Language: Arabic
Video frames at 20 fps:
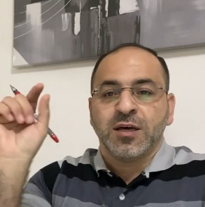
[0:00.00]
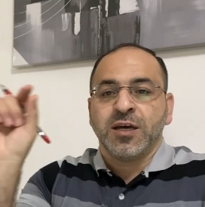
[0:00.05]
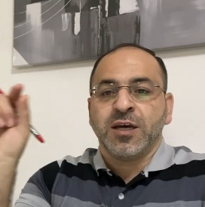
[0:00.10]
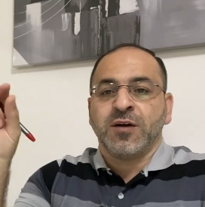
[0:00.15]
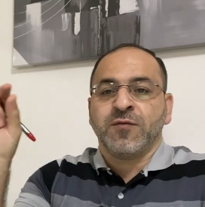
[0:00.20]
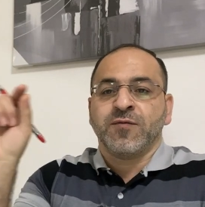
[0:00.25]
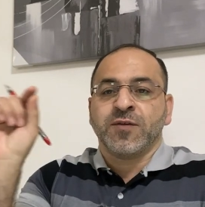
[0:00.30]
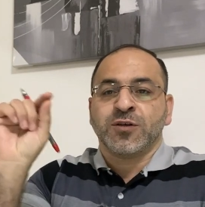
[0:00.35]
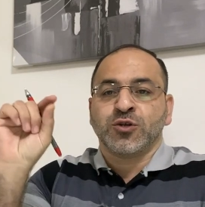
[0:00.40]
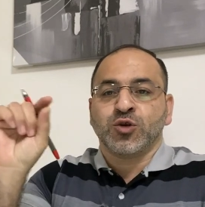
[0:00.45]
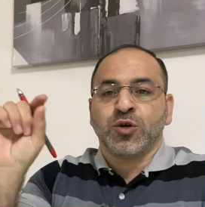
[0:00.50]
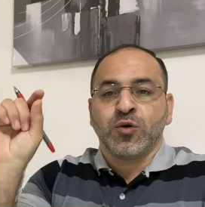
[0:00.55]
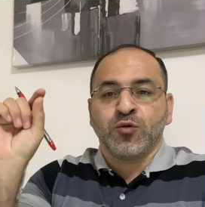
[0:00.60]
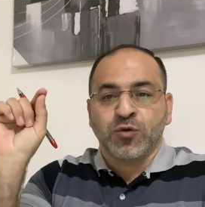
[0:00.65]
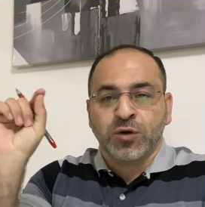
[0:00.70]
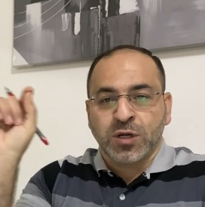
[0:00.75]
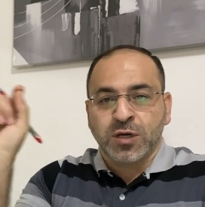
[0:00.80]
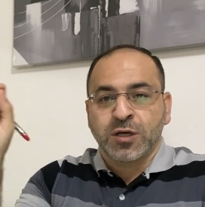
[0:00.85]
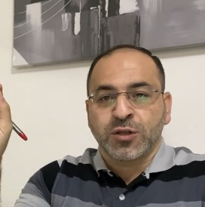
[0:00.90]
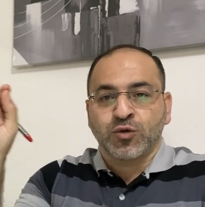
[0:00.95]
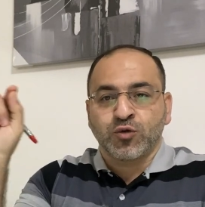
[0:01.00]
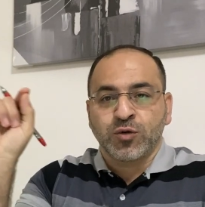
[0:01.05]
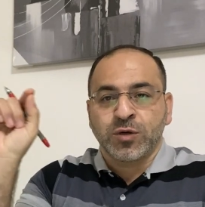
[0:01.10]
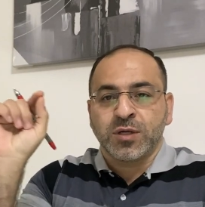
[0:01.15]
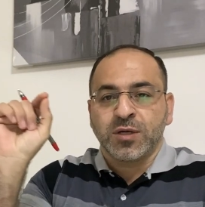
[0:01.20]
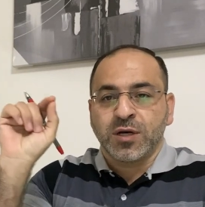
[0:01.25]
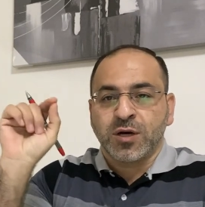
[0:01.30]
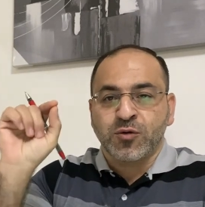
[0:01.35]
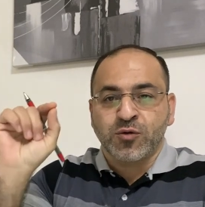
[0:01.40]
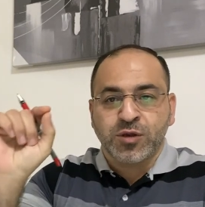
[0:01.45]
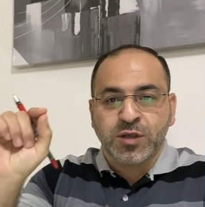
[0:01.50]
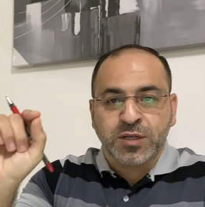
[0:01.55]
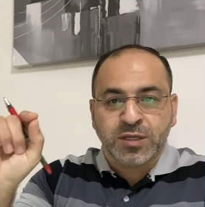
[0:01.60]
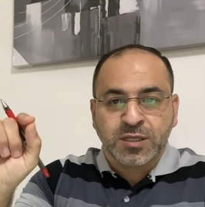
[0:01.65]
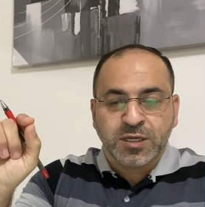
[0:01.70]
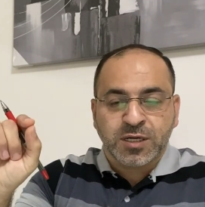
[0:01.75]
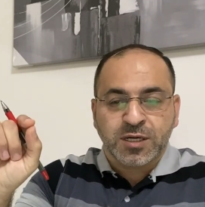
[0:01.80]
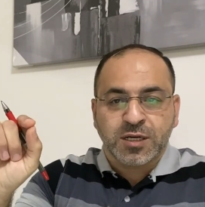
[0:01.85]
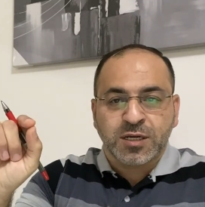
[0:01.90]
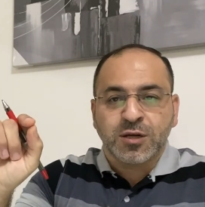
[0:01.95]
احفظ شو اول خطوه او
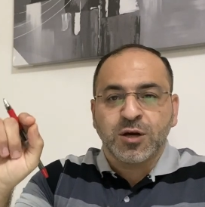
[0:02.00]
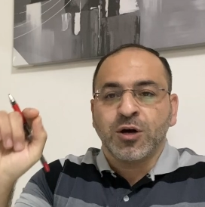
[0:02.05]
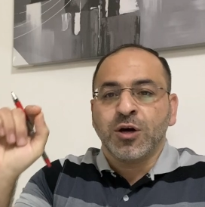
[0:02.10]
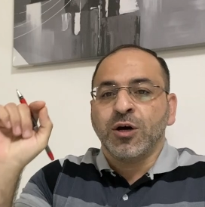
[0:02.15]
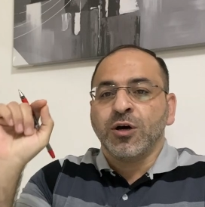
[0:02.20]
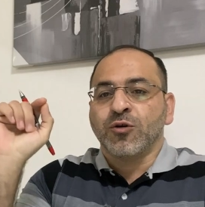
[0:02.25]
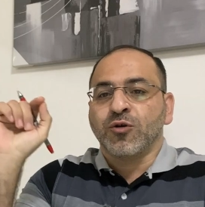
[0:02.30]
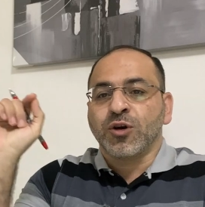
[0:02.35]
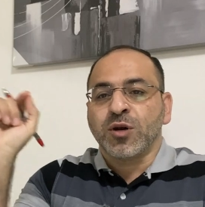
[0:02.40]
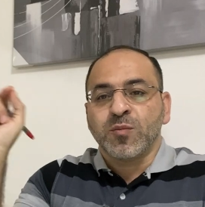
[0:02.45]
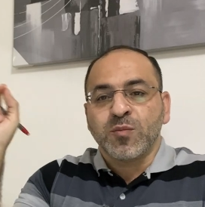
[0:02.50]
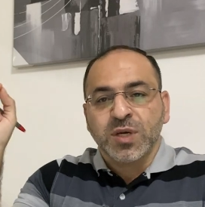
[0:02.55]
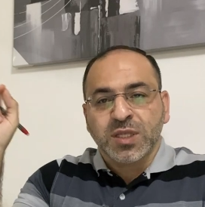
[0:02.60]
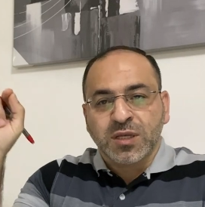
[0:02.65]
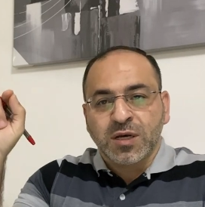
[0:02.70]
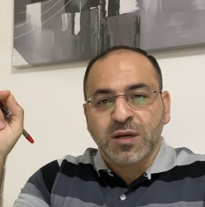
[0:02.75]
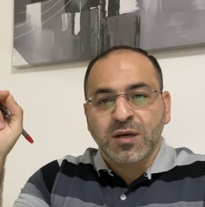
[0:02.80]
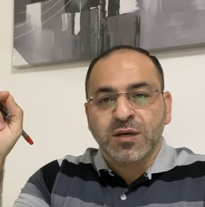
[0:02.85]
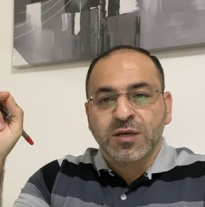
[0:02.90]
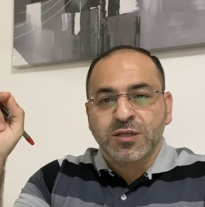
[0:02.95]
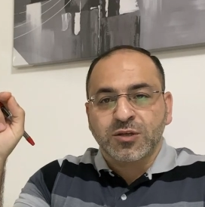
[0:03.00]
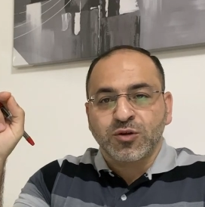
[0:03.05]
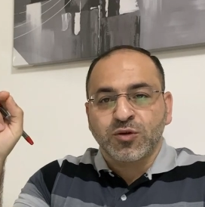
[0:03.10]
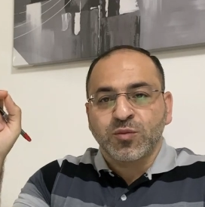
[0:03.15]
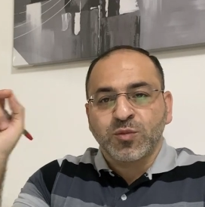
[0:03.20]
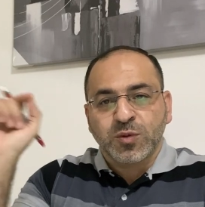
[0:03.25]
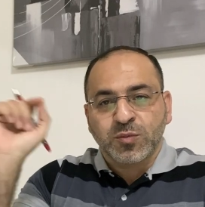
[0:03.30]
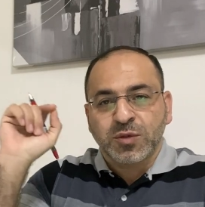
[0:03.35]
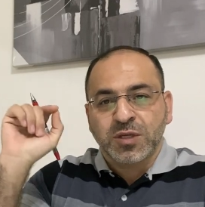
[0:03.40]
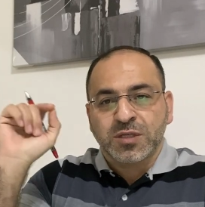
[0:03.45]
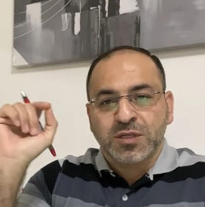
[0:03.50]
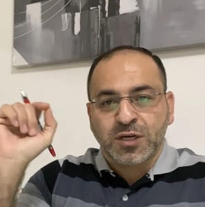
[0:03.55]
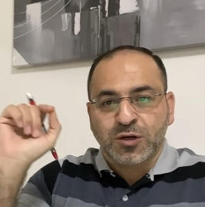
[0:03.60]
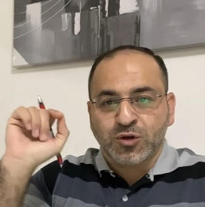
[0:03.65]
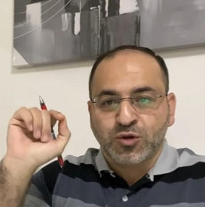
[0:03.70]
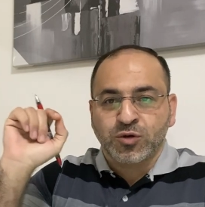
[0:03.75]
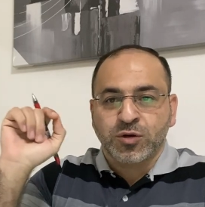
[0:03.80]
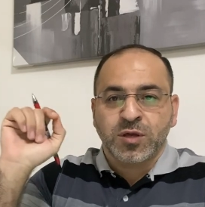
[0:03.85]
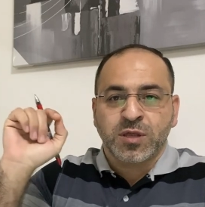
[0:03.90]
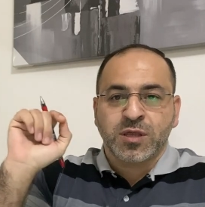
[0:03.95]
ثنتين ولما تخلصهم بتسال
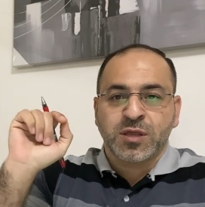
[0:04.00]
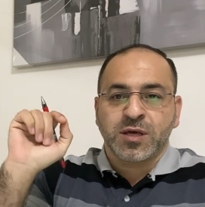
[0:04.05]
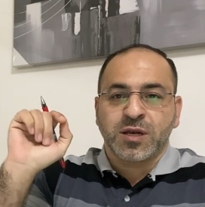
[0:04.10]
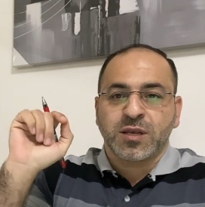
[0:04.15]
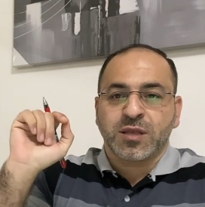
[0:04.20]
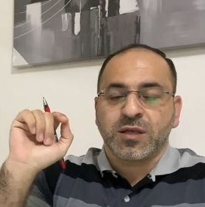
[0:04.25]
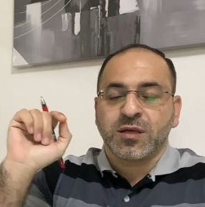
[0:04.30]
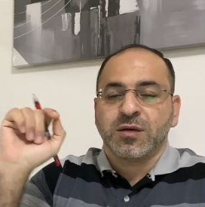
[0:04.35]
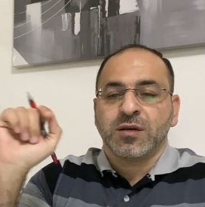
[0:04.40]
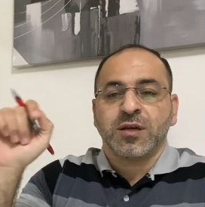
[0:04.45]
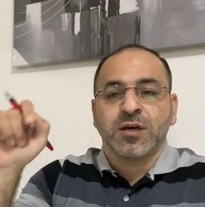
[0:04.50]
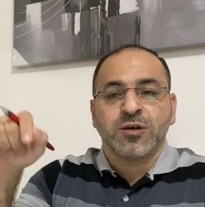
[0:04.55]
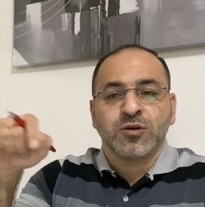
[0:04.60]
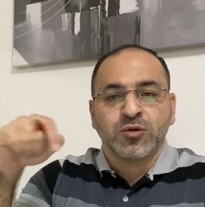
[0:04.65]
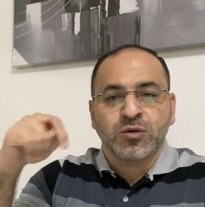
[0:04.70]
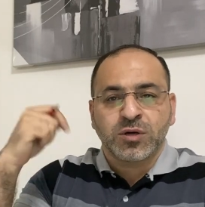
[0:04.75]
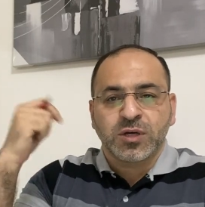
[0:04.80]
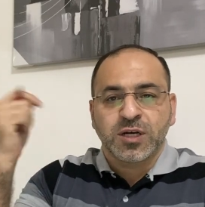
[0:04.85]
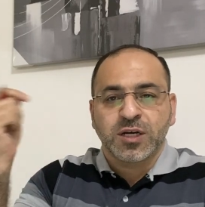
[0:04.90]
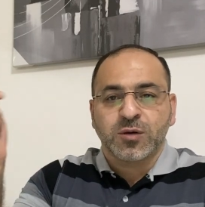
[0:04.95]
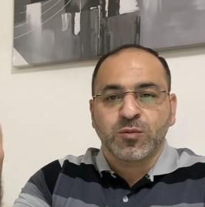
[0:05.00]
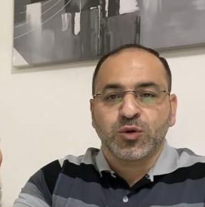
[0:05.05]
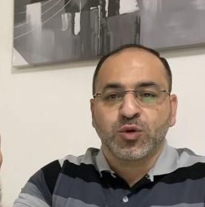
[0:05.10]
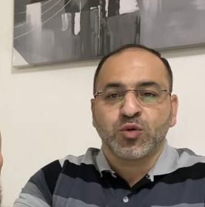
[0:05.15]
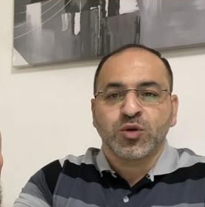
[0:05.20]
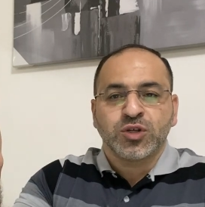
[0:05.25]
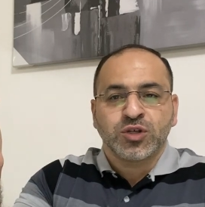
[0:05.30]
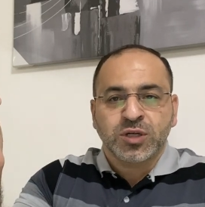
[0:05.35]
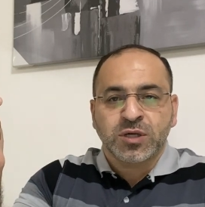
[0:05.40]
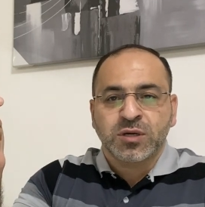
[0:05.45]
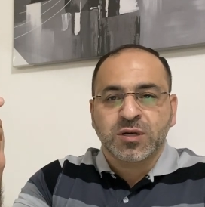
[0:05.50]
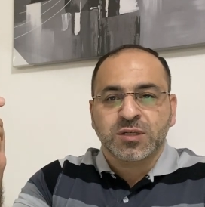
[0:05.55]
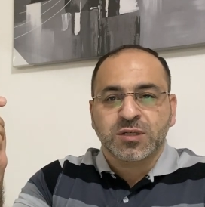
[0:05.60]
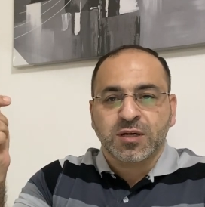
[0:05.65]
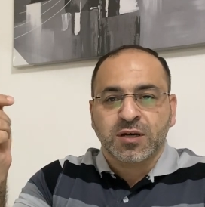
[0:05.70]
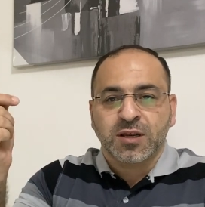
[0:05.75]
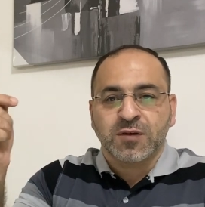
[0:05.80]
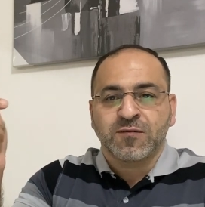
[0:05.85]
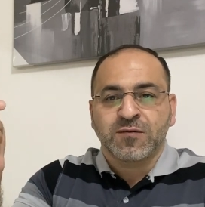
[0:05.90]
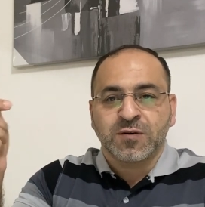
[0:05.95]
شو هي الثالثه لانه غير هيك بتوجع
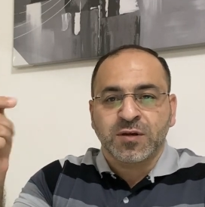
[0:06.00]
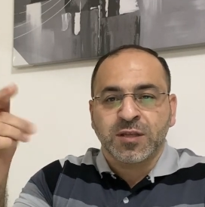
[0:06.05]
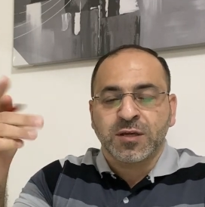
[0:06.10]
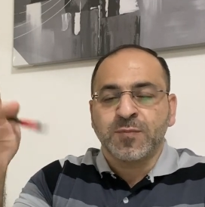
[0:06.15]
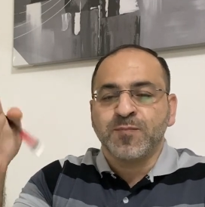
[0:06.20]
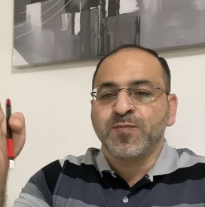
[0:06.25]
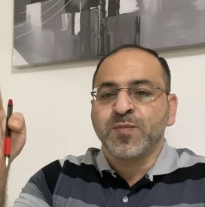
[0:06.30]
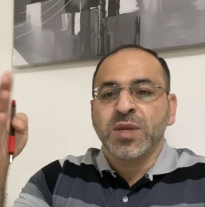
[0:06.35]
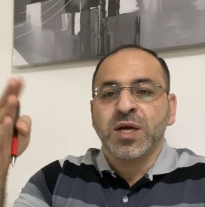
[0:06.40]
راسك على الفاضي